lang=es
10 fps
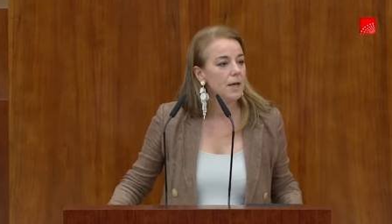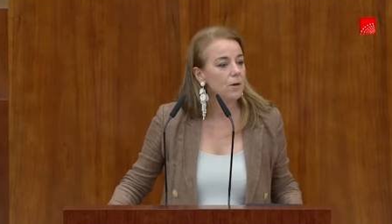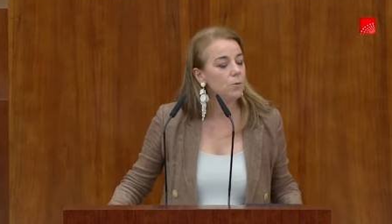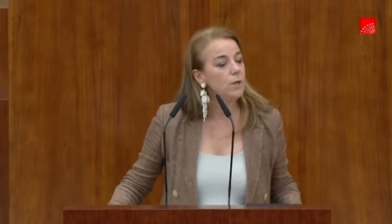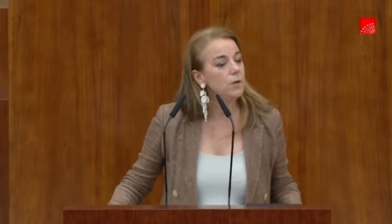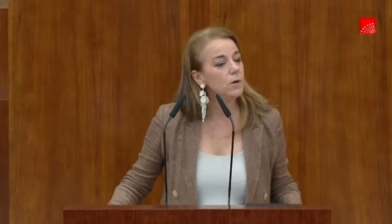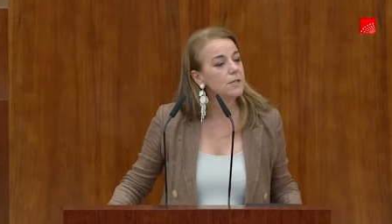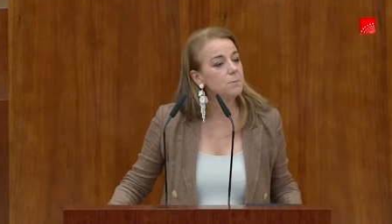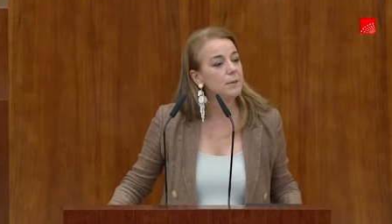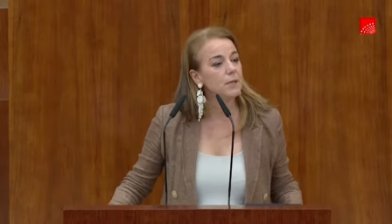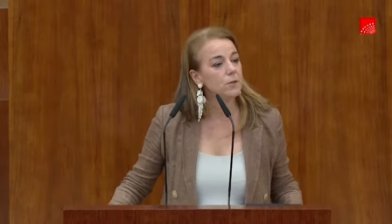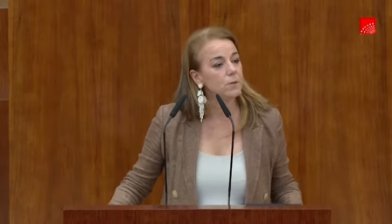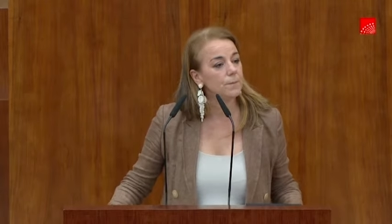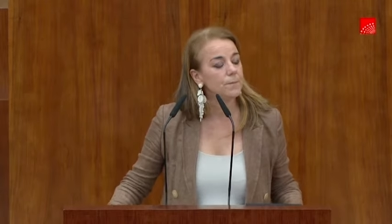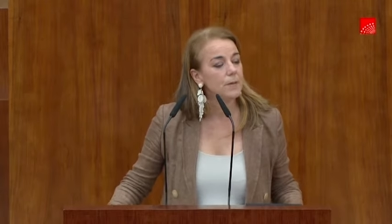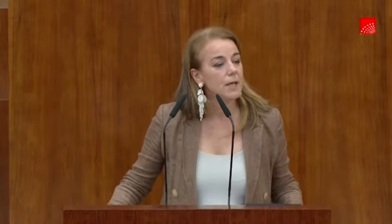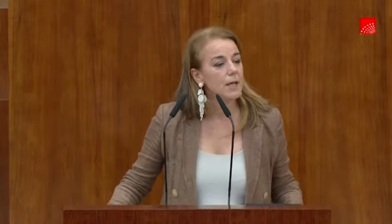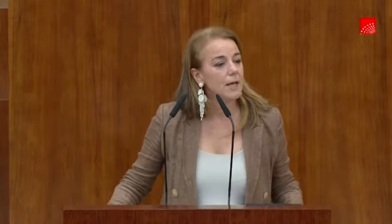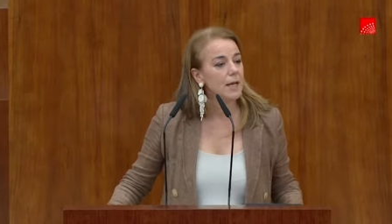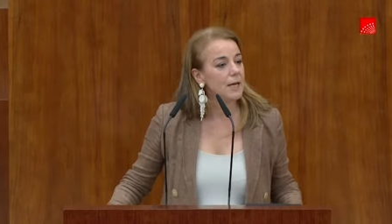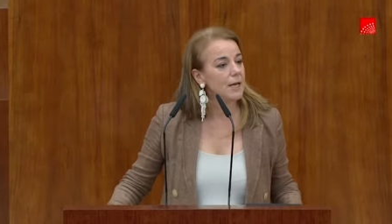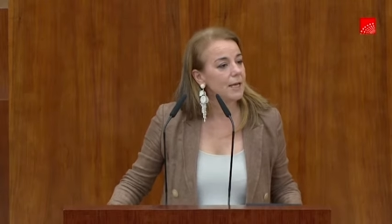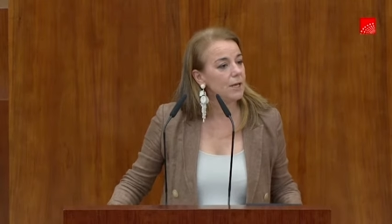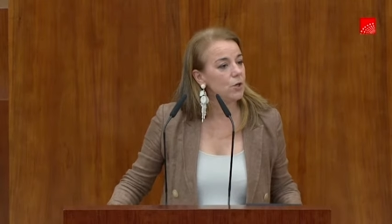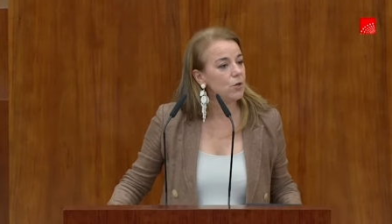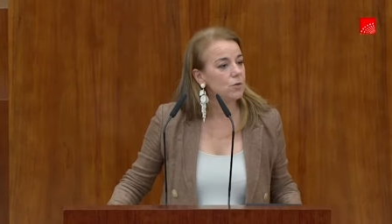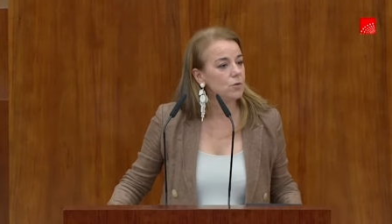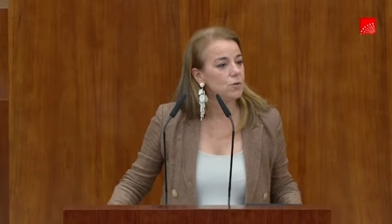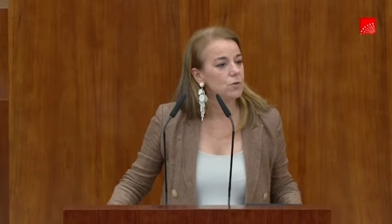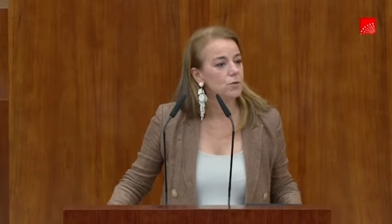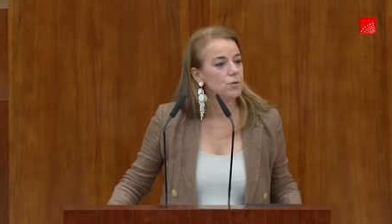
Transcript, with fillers: el único aspecto en el que no